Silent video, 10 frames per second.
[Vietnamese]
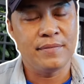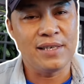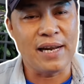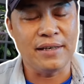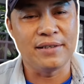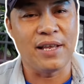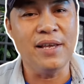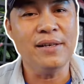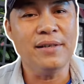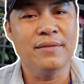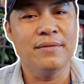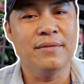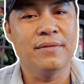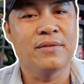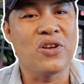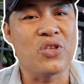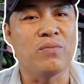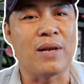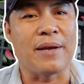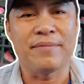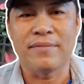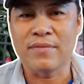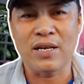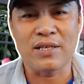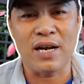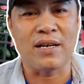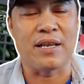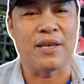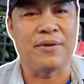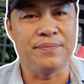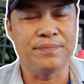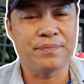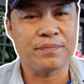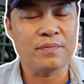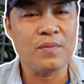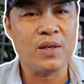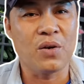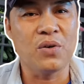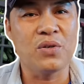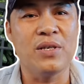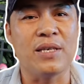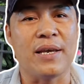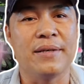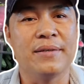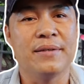danh tiếng nói chung là rất rất là nhiều cô chú anh chị